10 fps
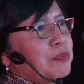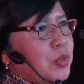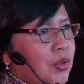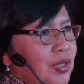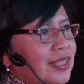
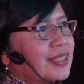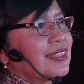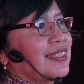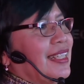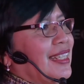
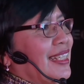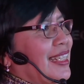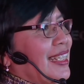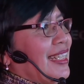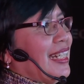bloggers,
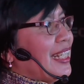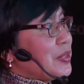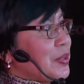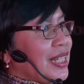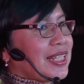dan
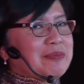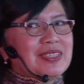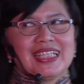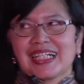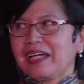juga
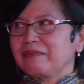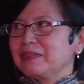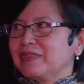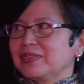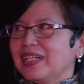kemudian
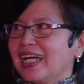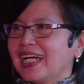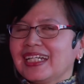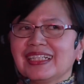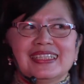kami
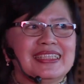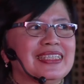menggunakan